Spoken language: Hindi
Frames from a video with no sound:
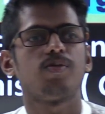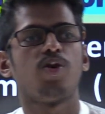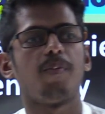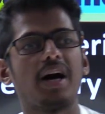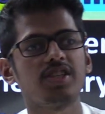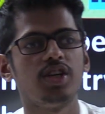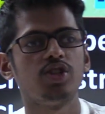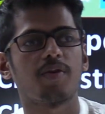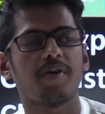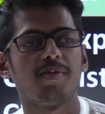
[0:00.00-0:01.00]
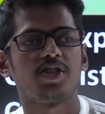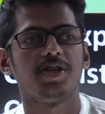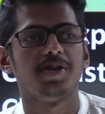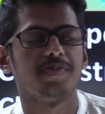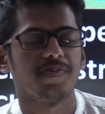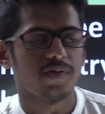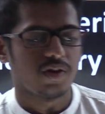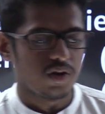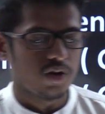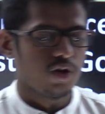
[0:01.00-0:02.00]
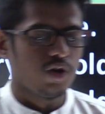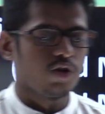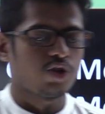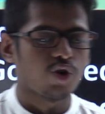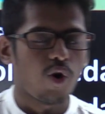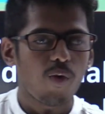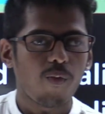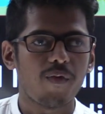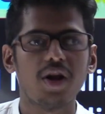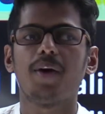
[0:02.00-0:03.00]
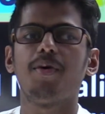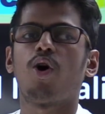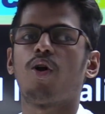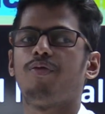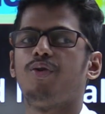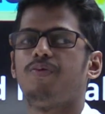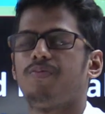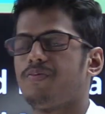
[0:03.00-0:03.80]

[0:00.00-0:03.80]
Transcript: your master teacher of chemistry. So, welcoming all of you.